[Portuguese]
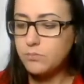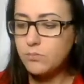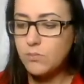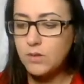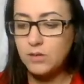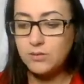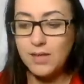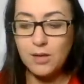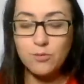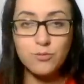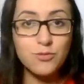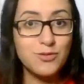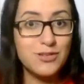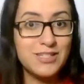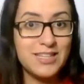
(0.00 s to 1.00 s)
Tem uns
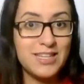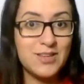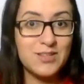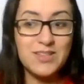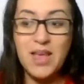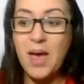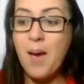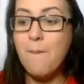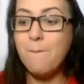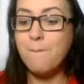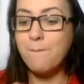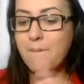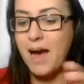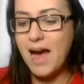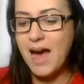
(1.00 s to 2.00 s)
ursinhos
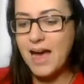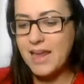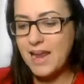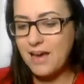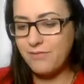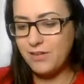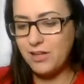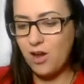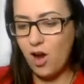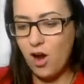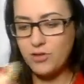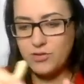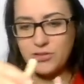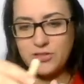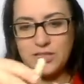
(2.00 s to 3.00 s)

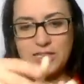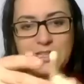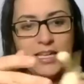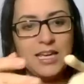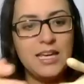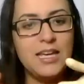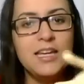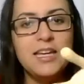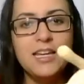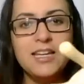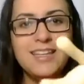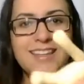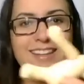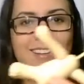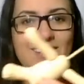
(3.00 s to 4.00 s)
maravilhosos aqui
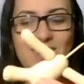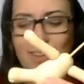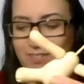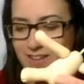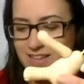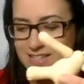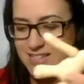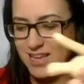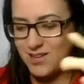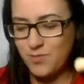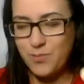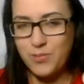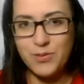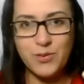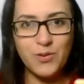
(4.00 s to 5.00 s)
que eu tô fazendo
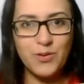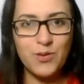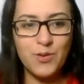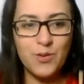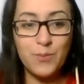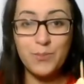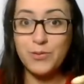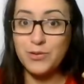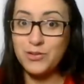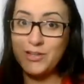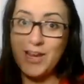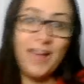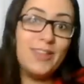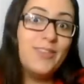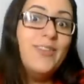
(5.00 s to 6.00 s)
pro, pro
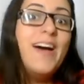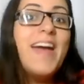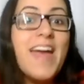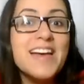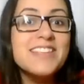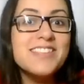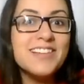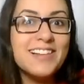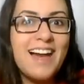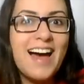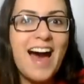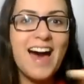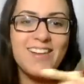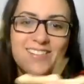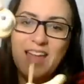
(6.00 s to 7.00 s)
chá do Enzo,
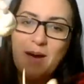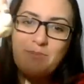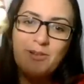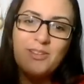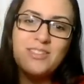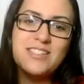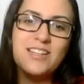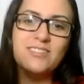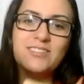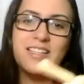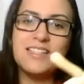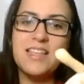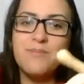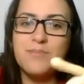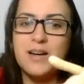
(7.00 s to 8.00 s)
claro, né? A produção da
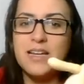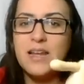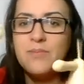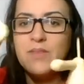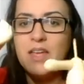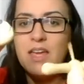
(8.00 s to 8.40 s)
semana.